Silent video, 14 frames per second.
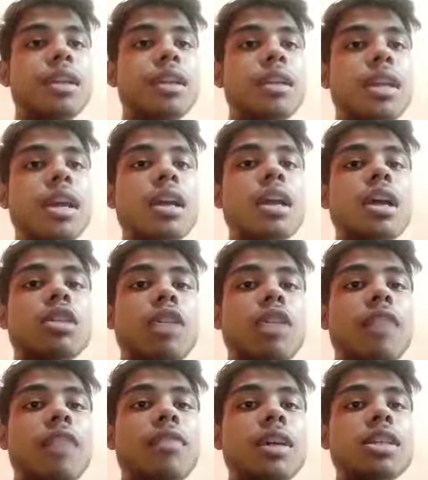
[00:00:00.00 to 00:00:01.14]
ठीक है तो
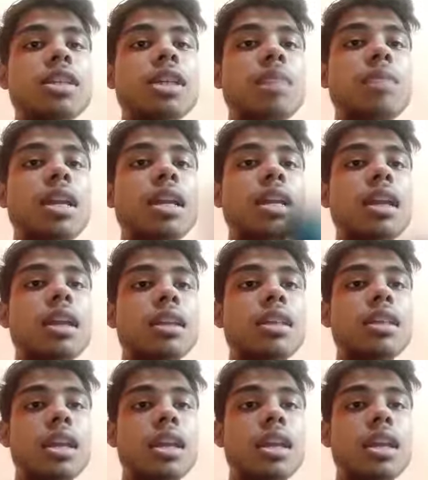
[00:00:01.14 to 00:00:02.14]
अल्फ़ा की जगह आप क्या लिखेंगे थ्री